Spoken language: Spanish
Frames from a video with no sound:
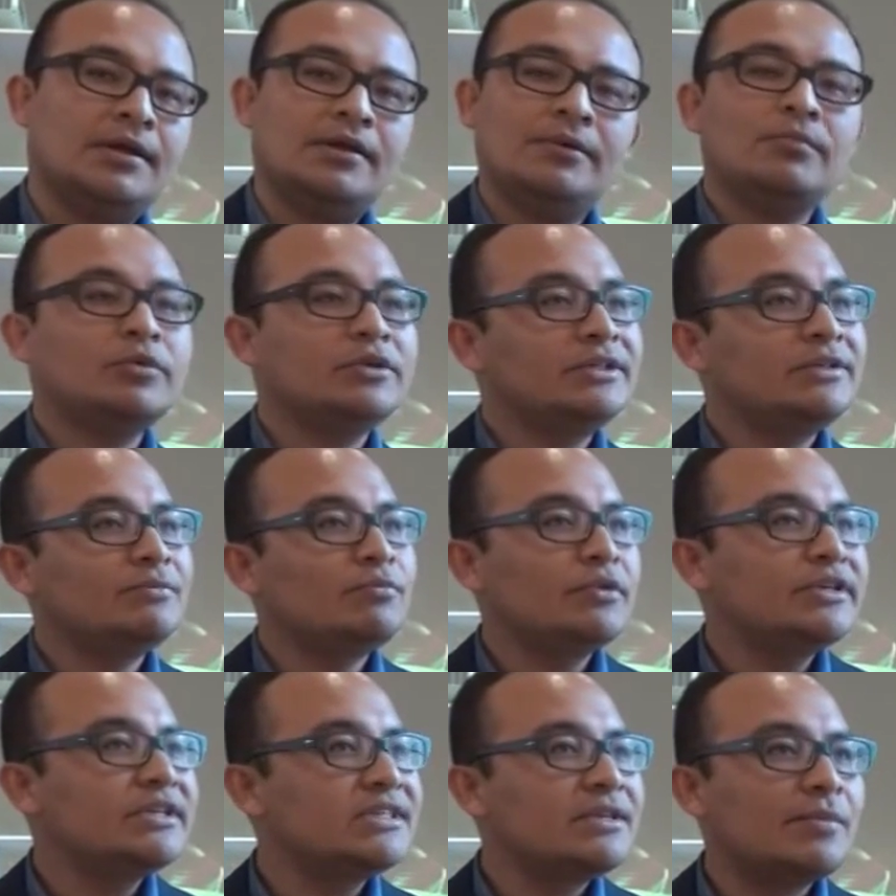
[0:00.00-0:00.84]
eh,
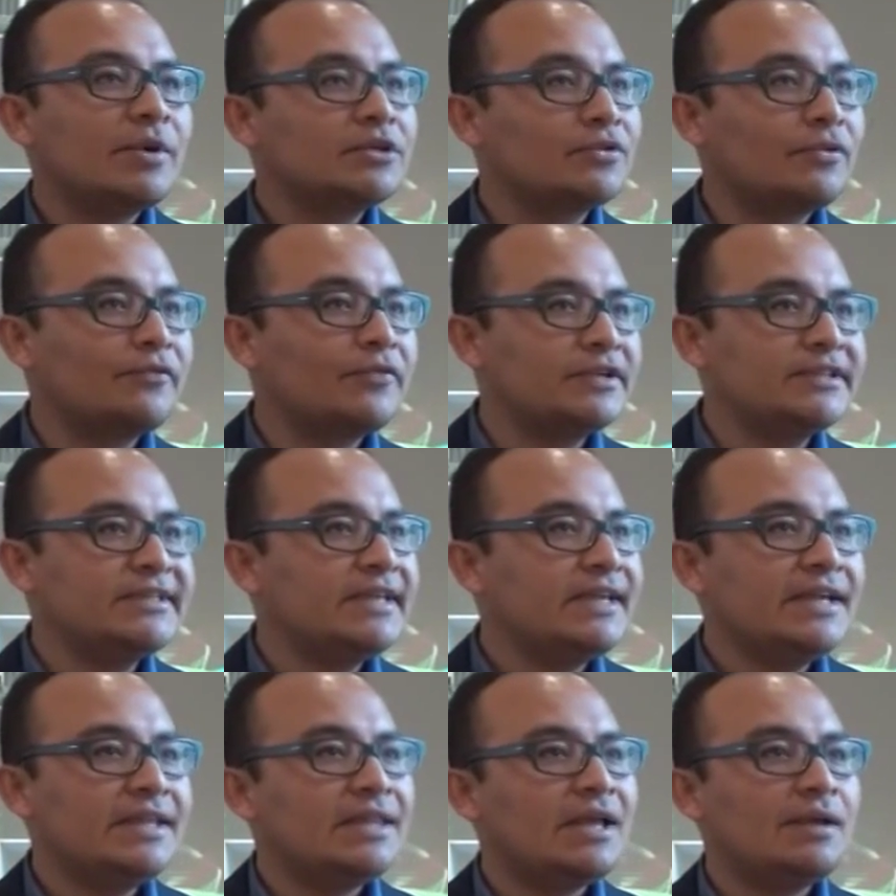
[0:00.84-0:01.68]
muchísimas
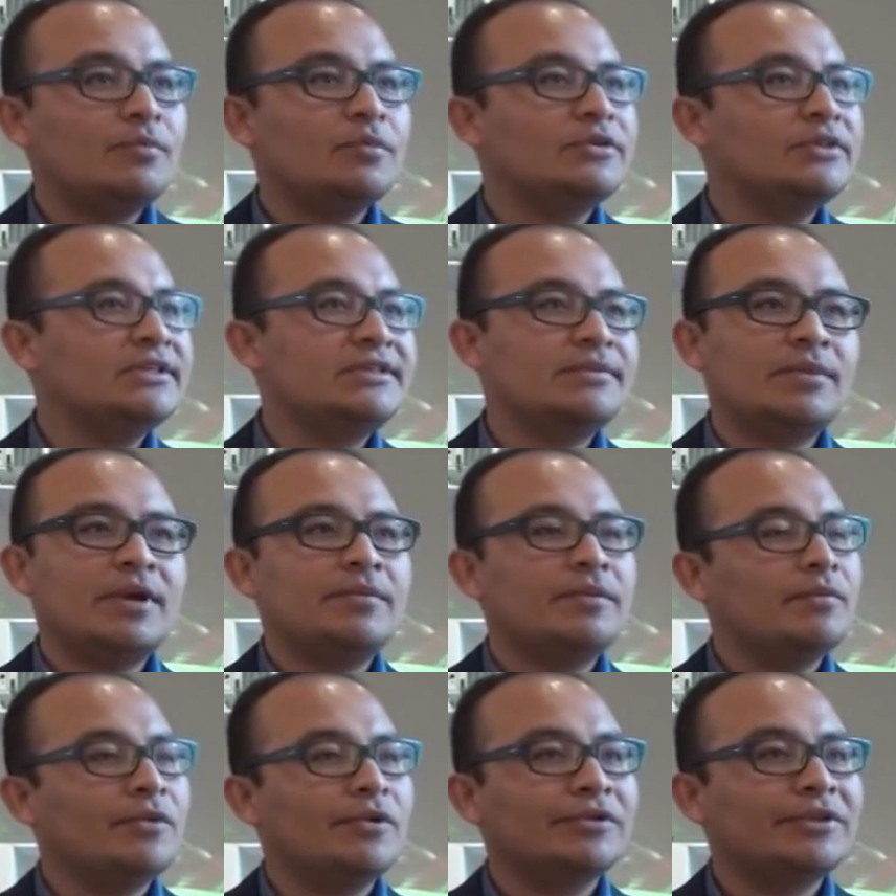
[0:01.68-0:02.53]
oficinas,
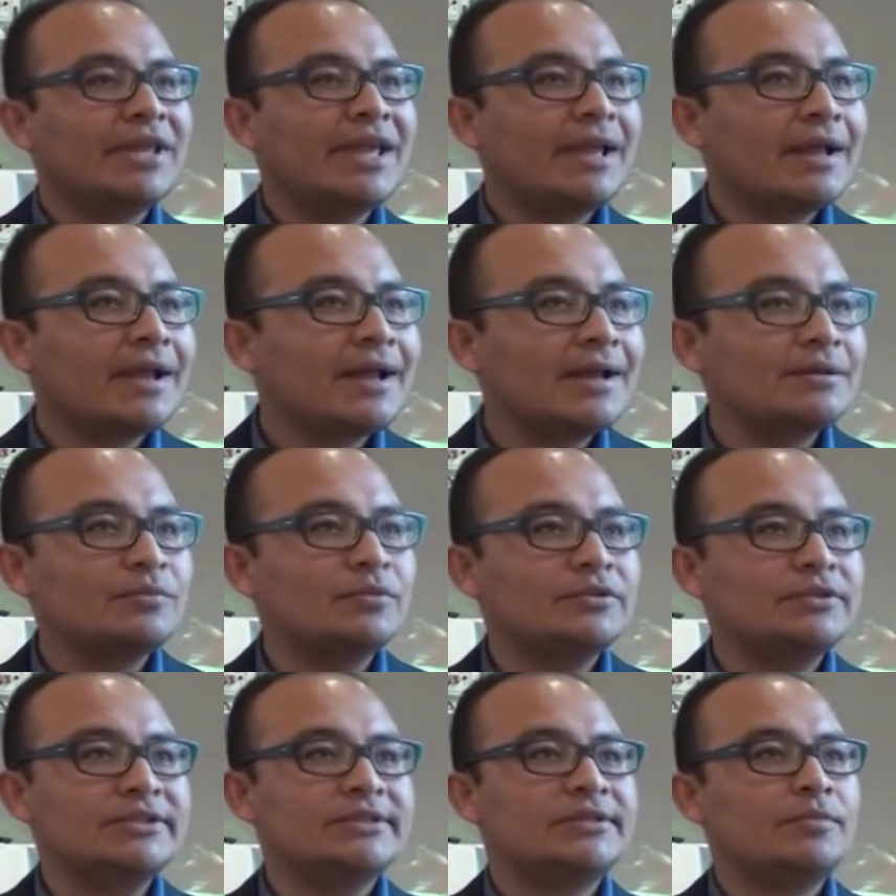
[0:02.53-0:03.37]
muchísimas bibliotecas,
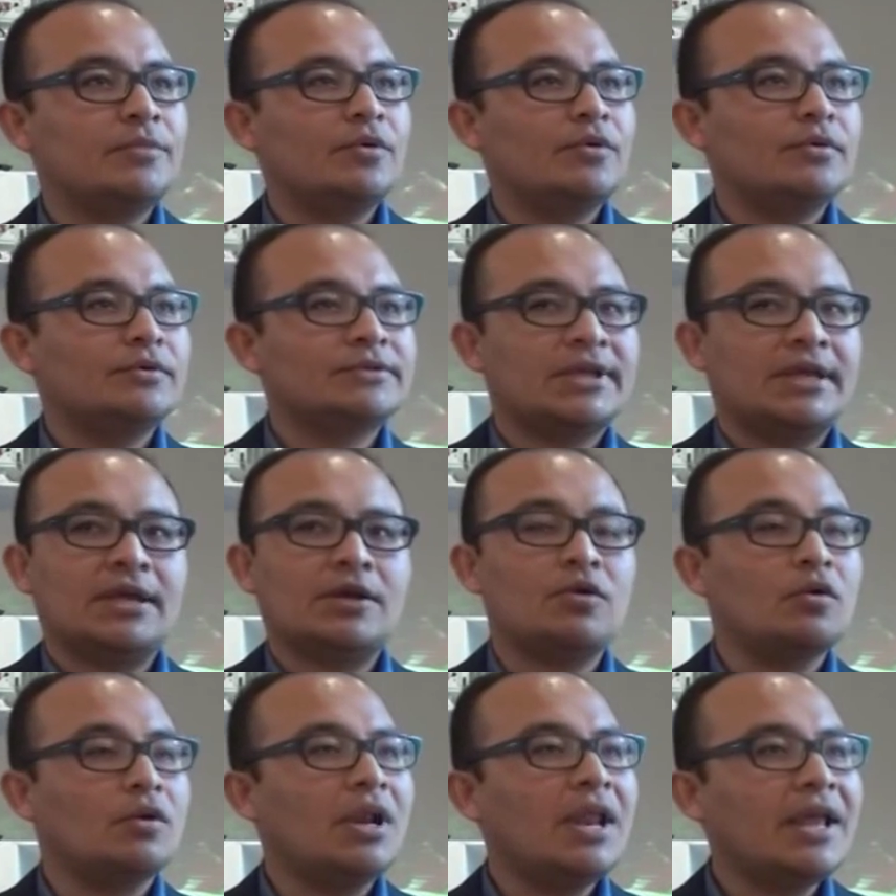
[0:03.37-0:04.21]
muchísimos
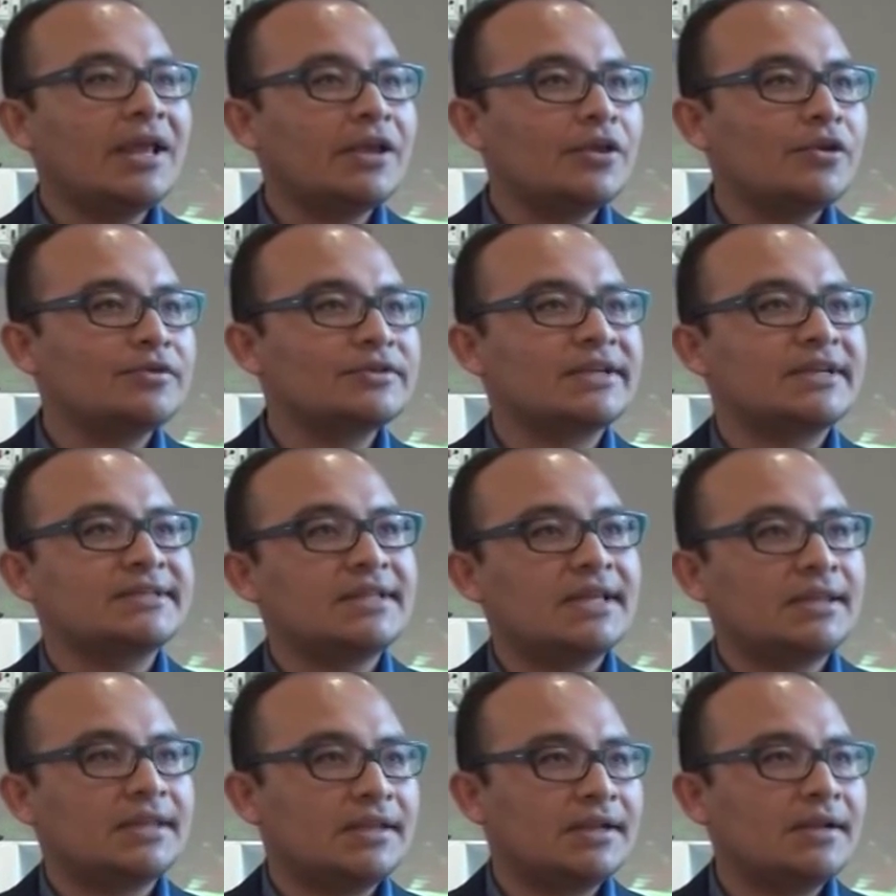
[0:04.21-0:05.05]
eh, colegios,
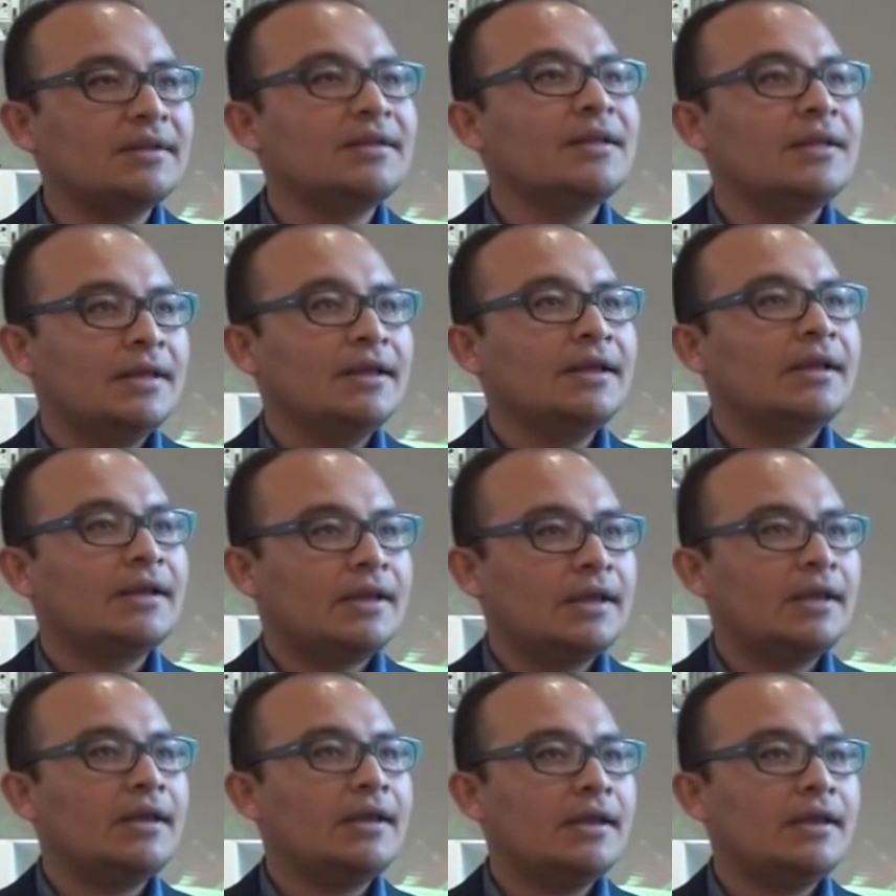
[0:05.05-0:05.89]
etcétera,
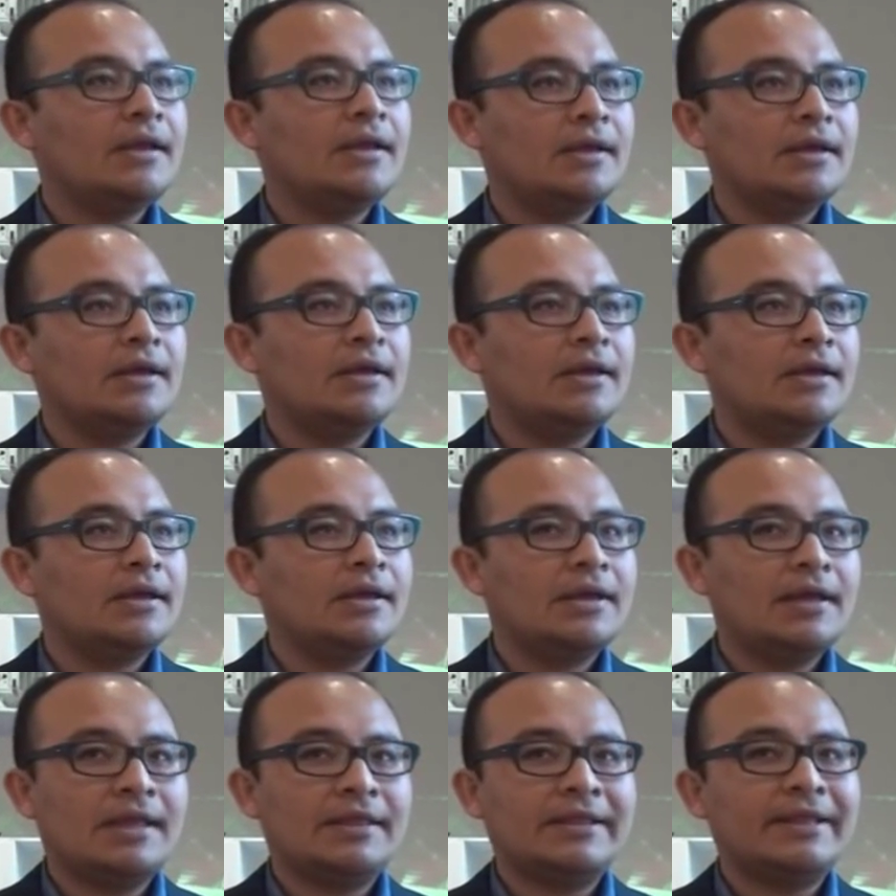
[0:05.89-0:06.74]

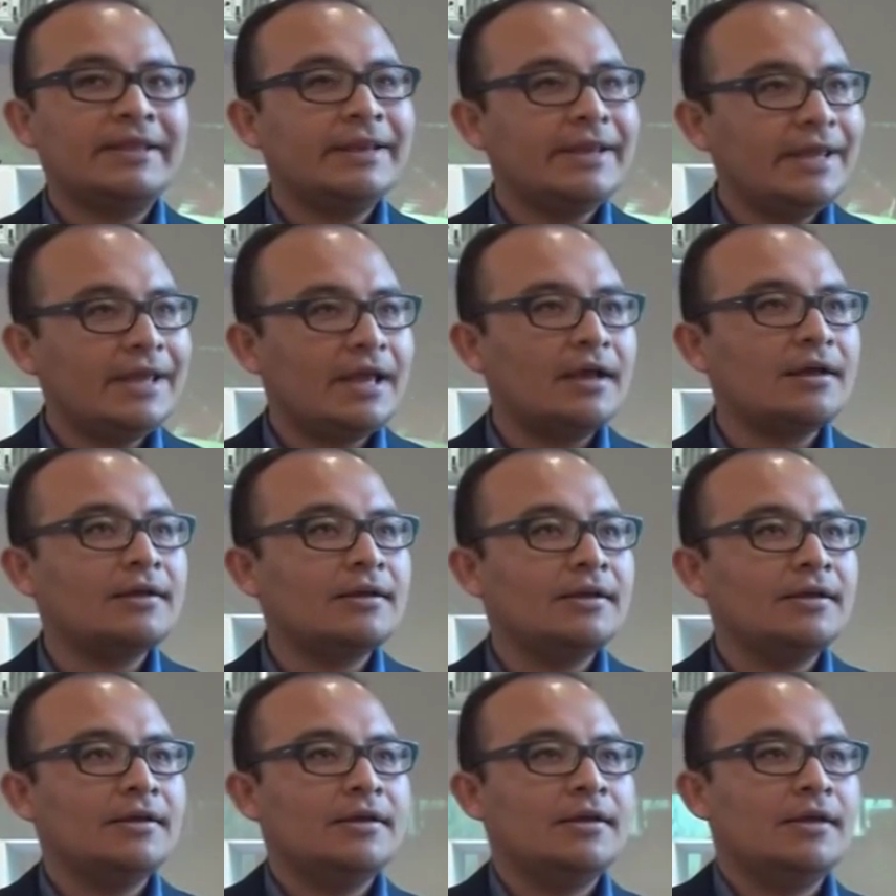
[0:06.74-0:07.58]
que adquirían
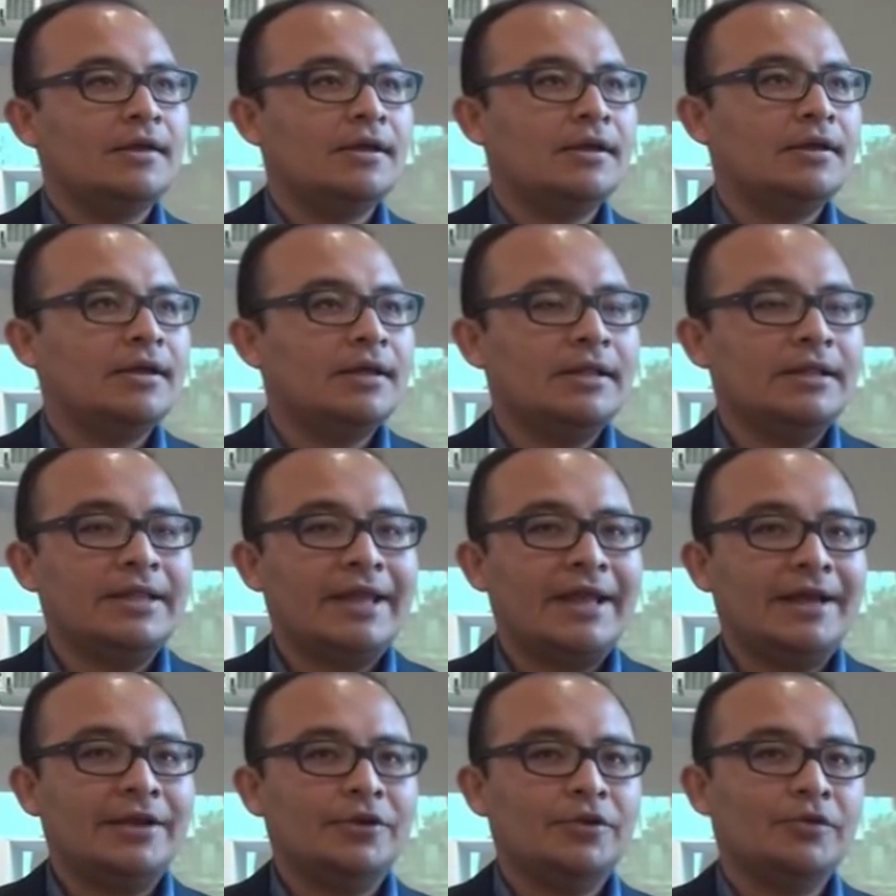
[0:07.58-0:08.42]
el
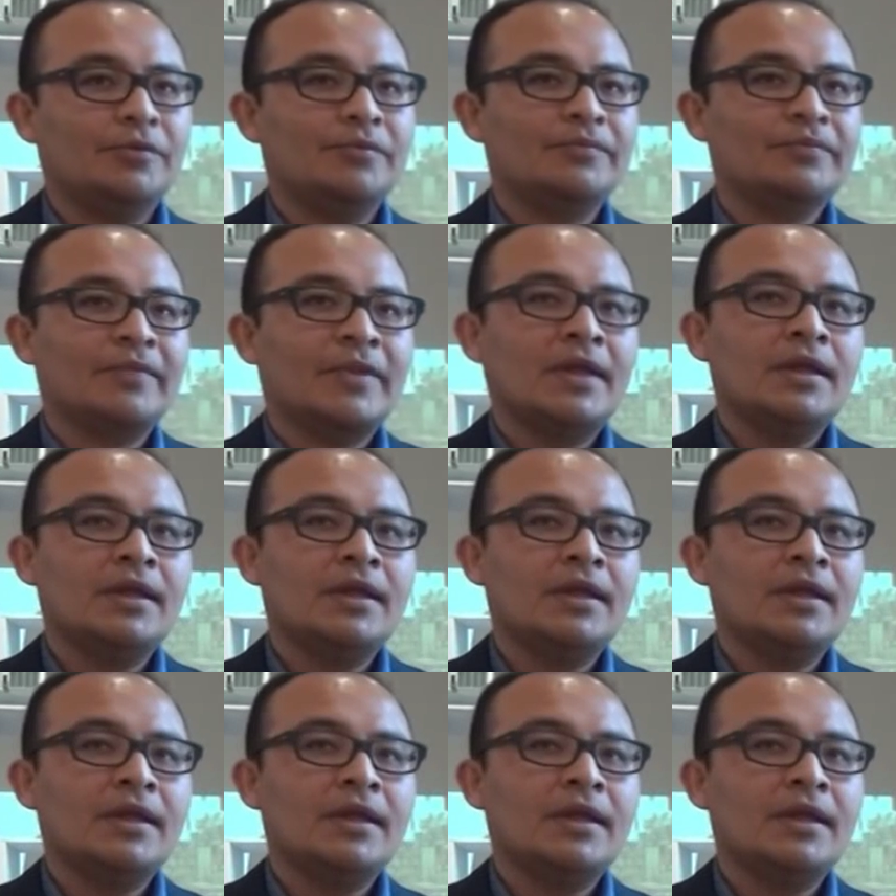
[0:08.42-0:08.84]
diario.